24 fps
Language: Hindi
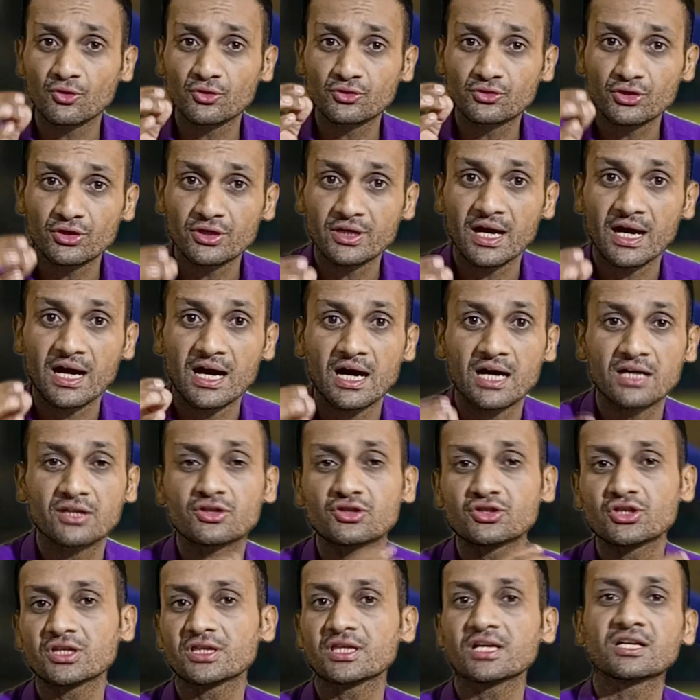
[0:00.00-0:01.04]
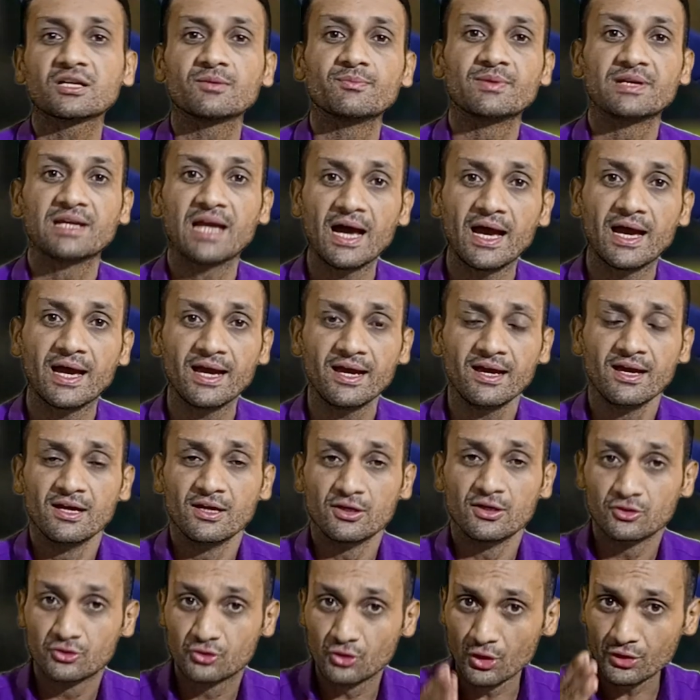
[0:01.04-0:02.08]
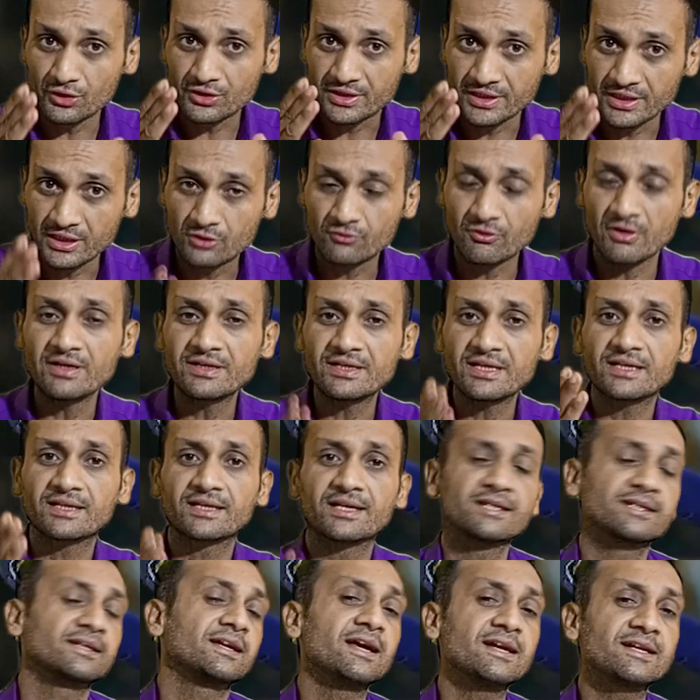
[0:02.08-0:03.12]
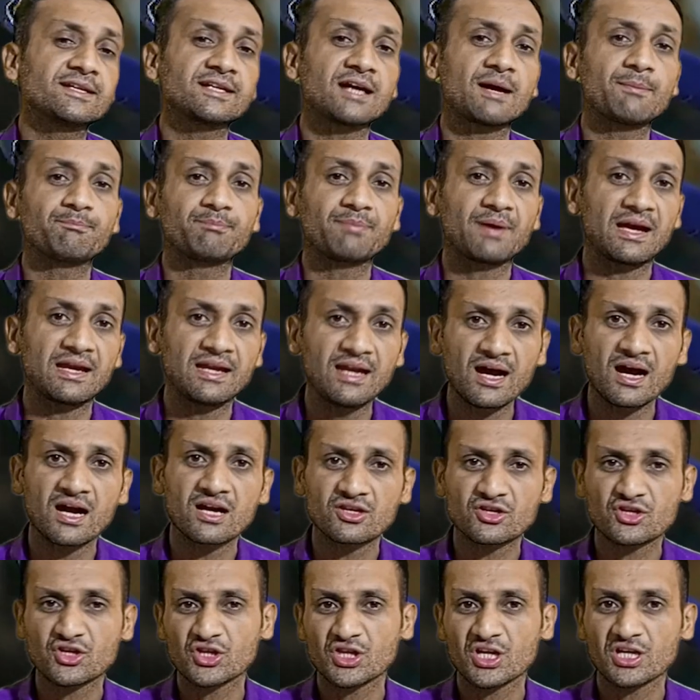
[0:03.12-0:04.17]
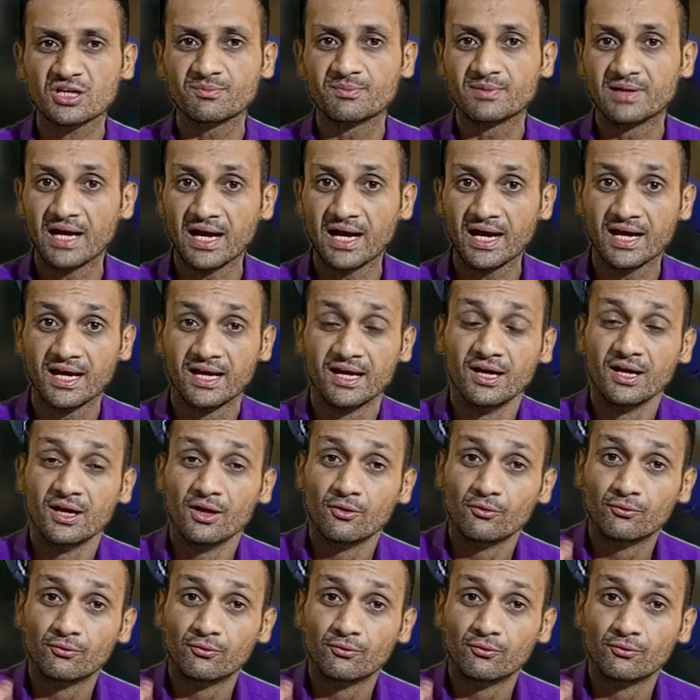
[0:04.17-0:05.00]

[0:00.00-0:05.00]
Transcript: को जो अर्धशतक मिला है जो टी ट्वेंटी क्रिकेट का पहला अर्धशतक मिला है